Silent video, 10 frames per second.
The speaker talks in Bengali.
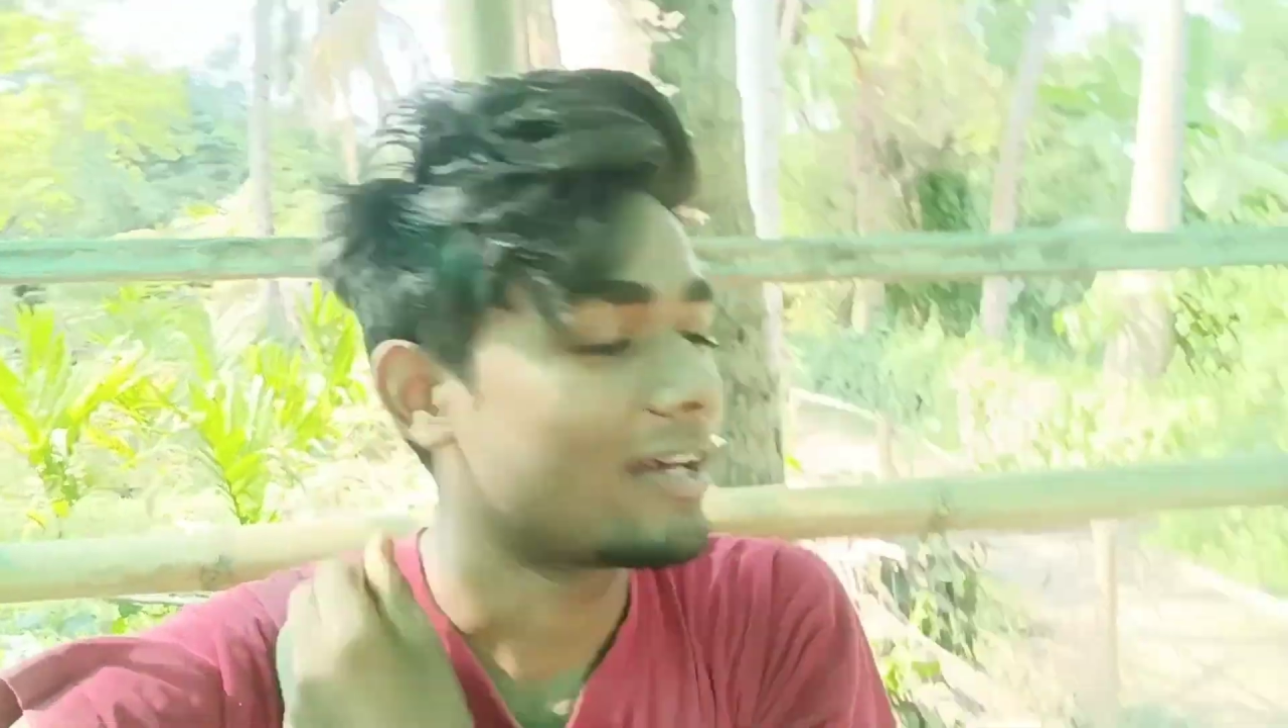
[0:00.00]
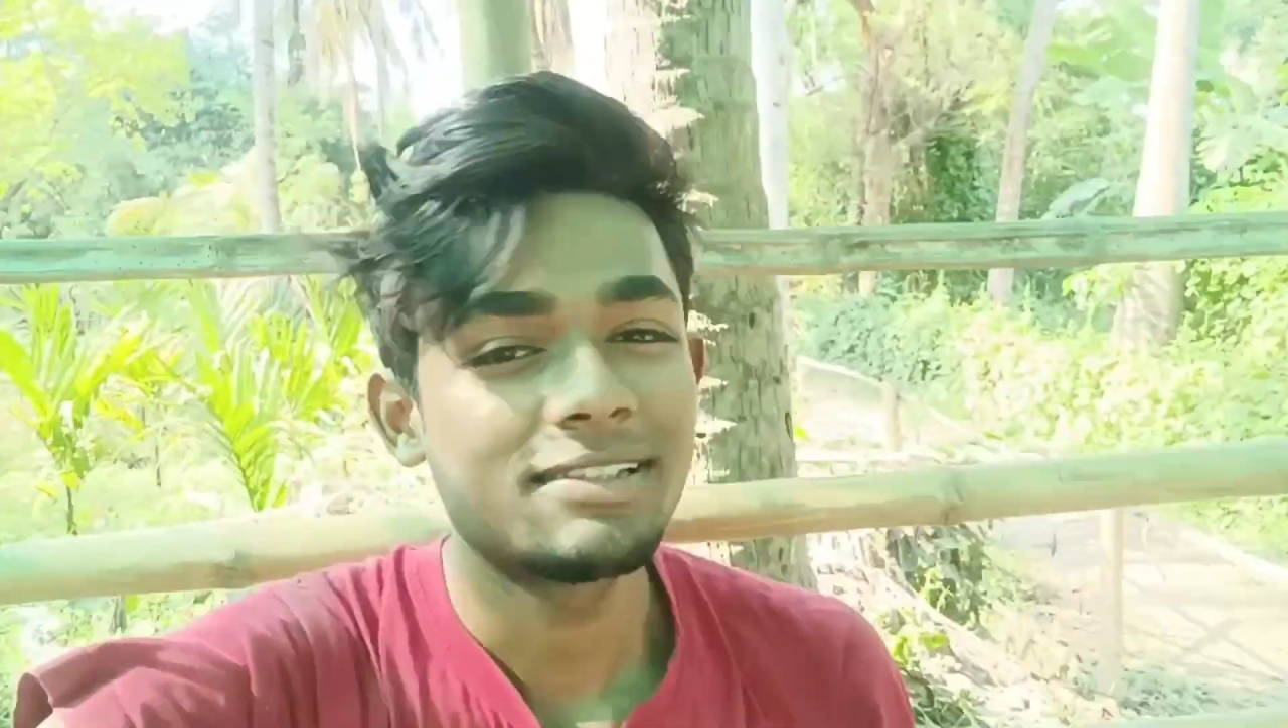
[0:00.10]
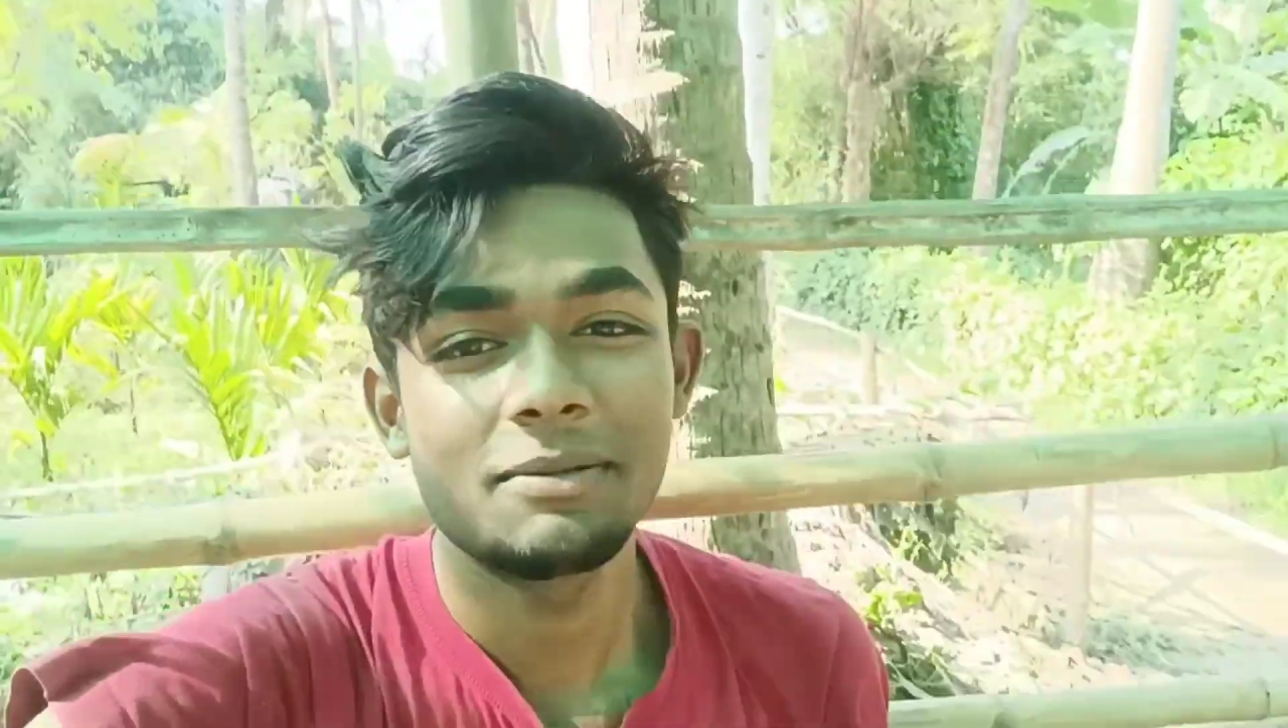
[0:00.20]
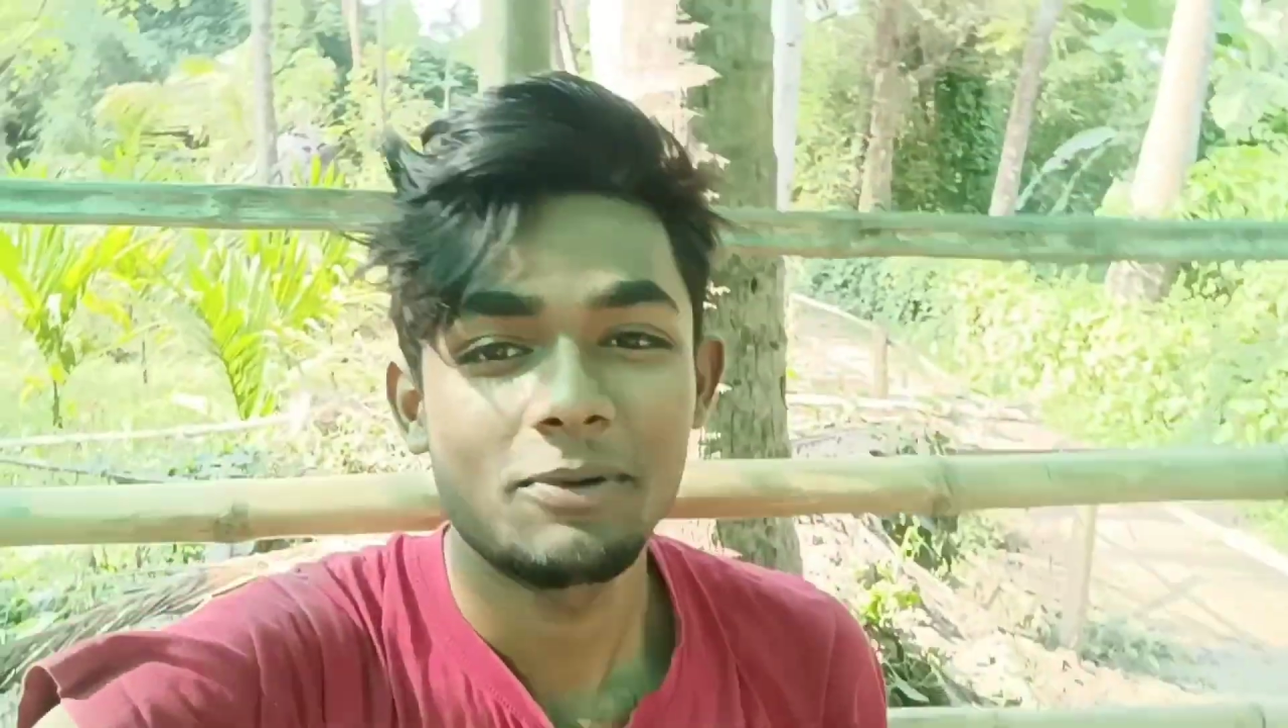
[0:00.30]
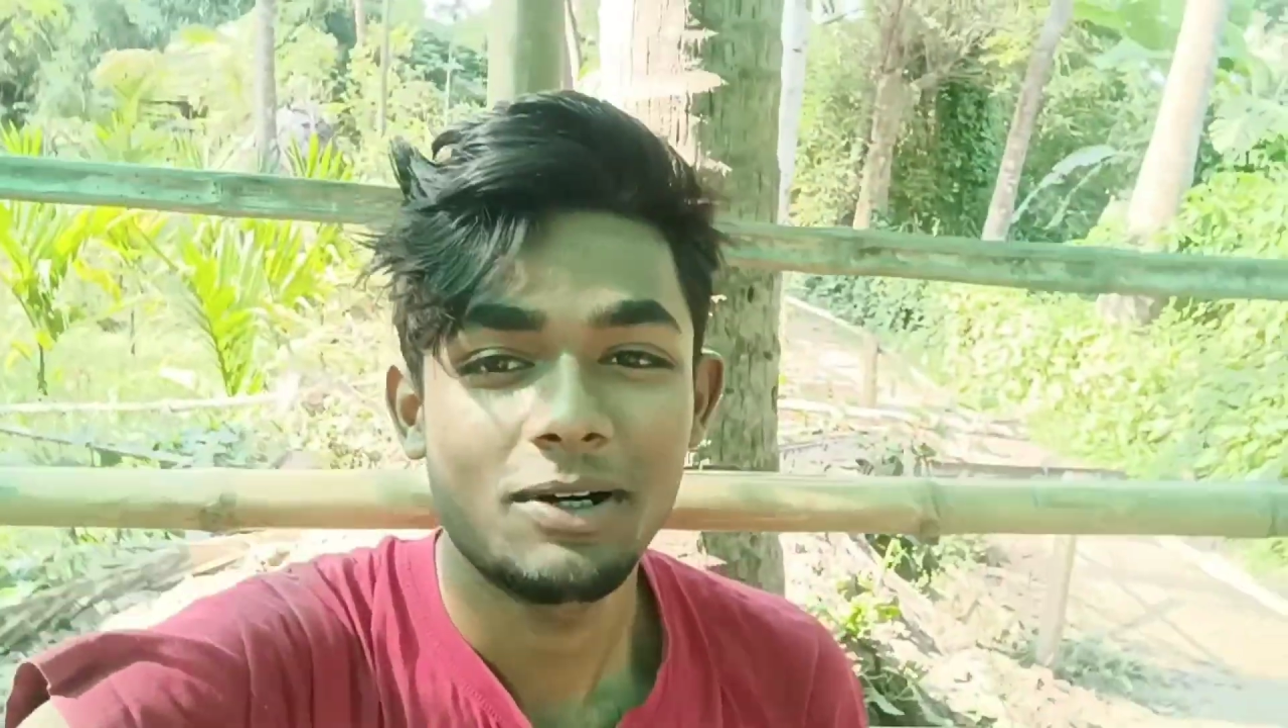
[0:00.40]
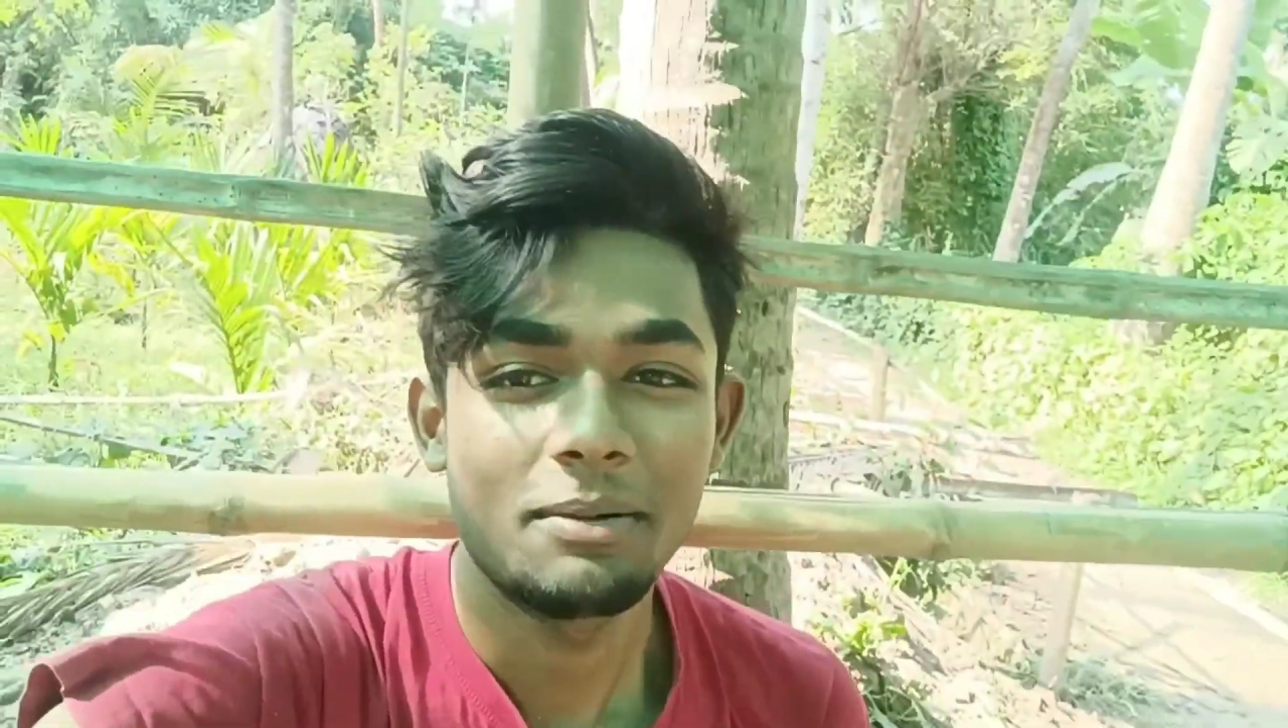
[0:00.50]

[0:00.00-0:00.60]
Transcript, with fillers: লাঞ্চের পর